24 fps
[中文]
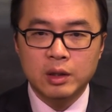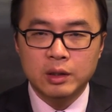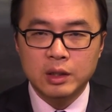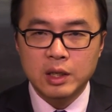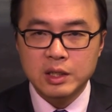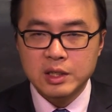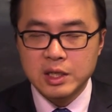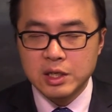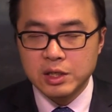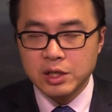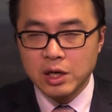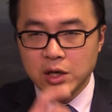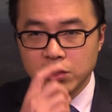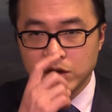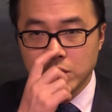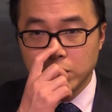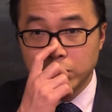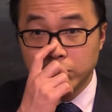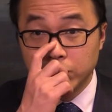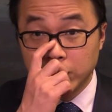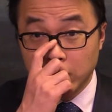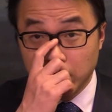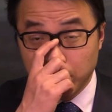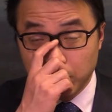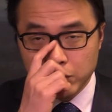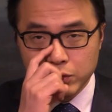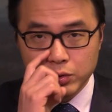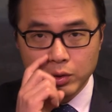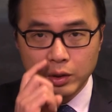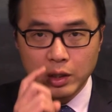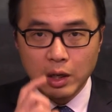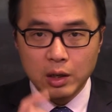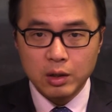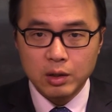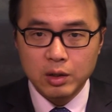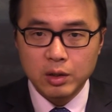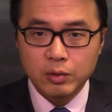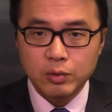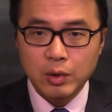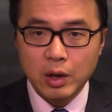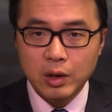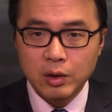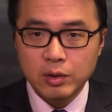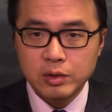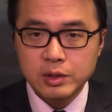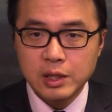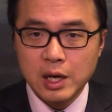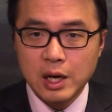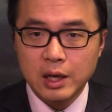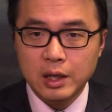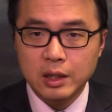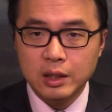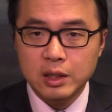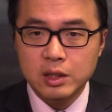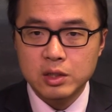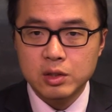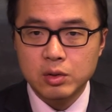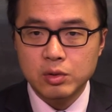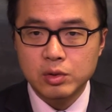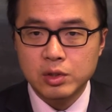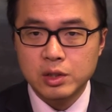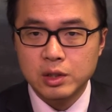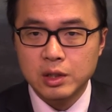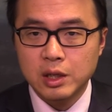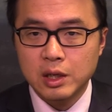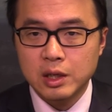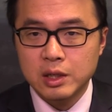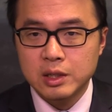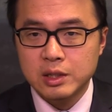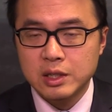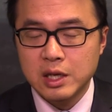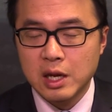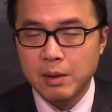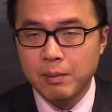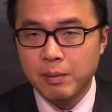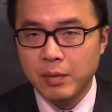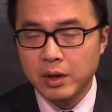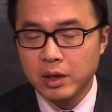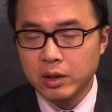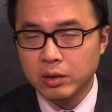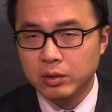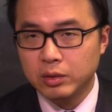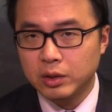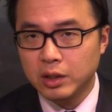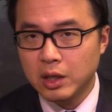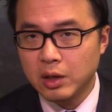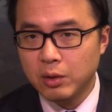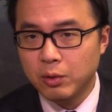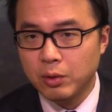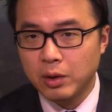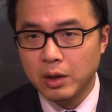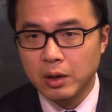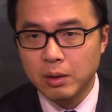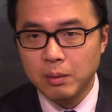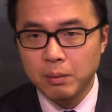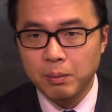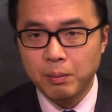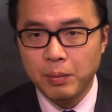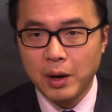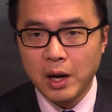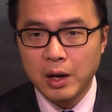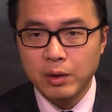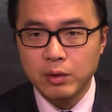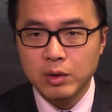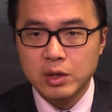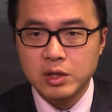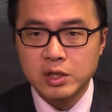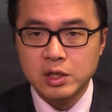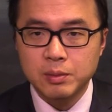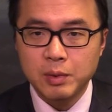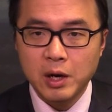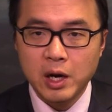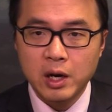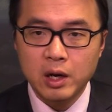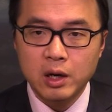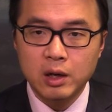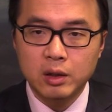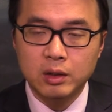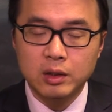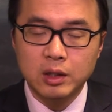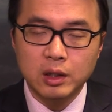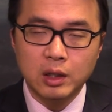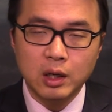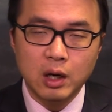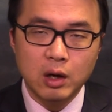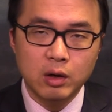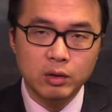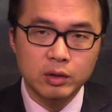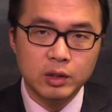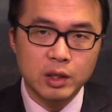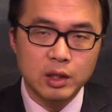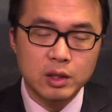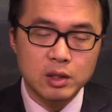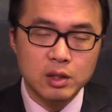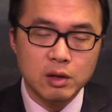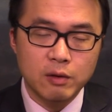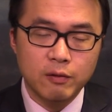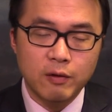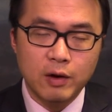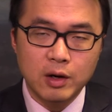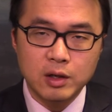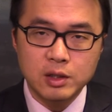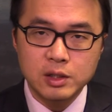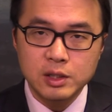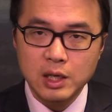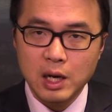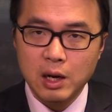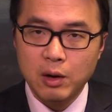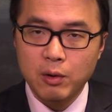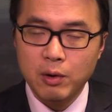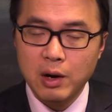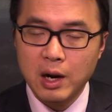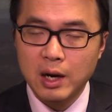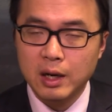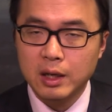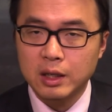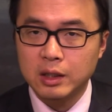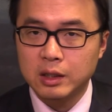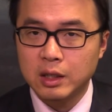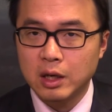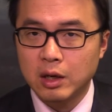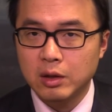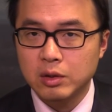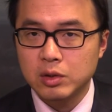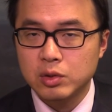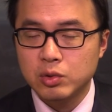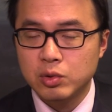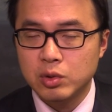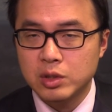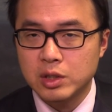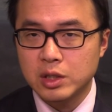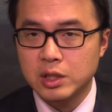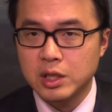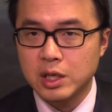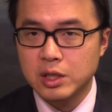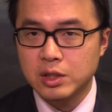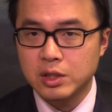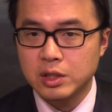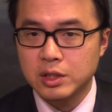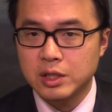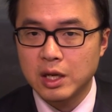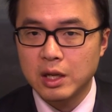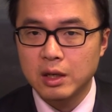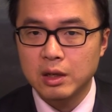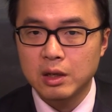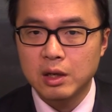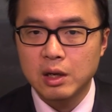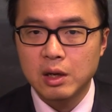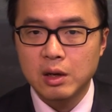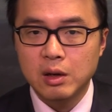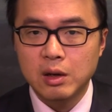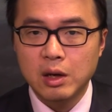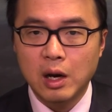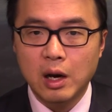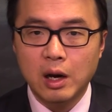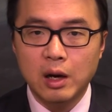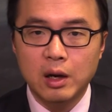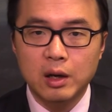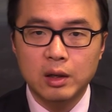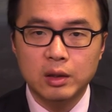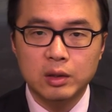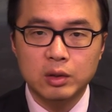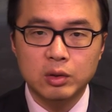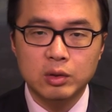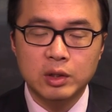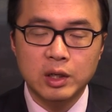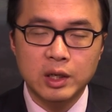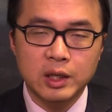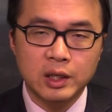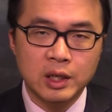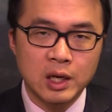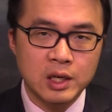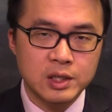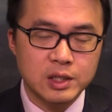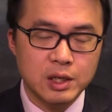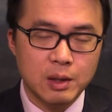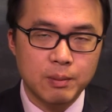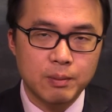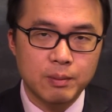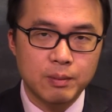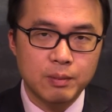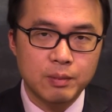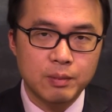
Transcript: 那在上周五呢，我说到原油价格的走势呢，在没有跌回八月十八号的高点往下画了一条趋势线之前啊，都可以看涨。